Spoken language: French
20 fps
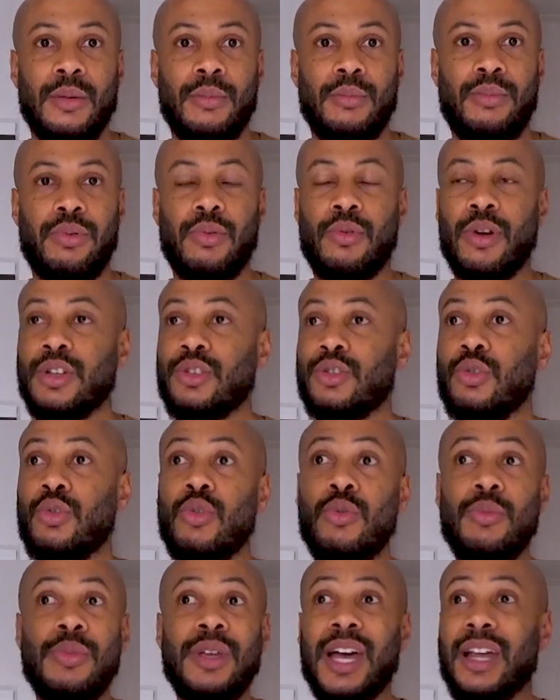Pourquoi tu
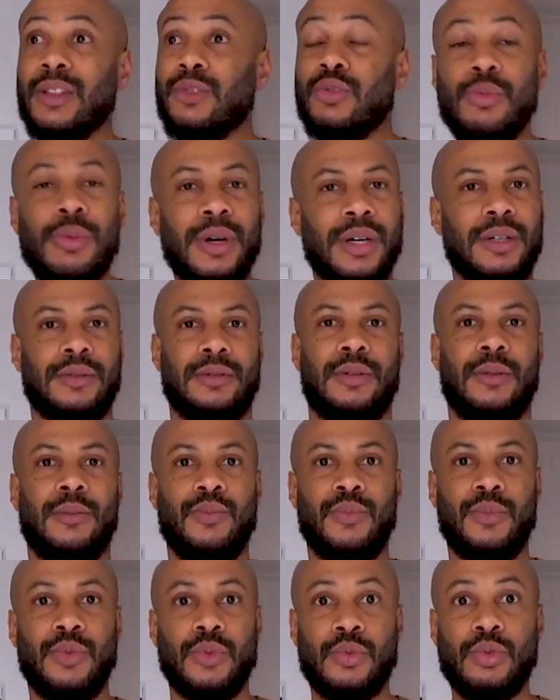remets à demain
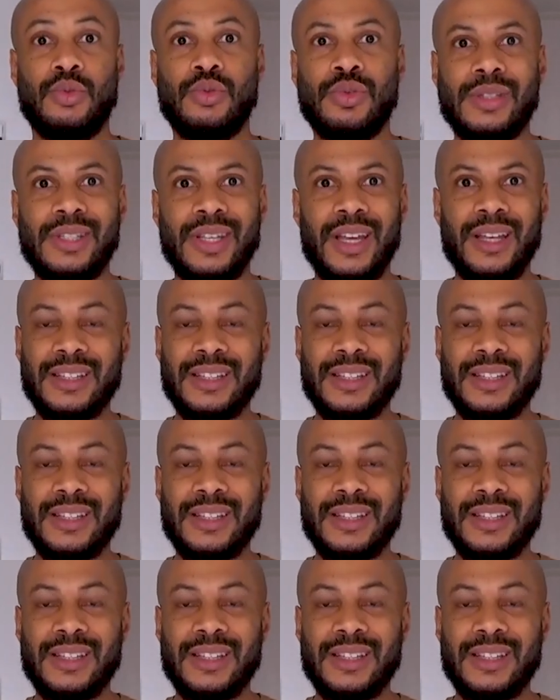Tout ça,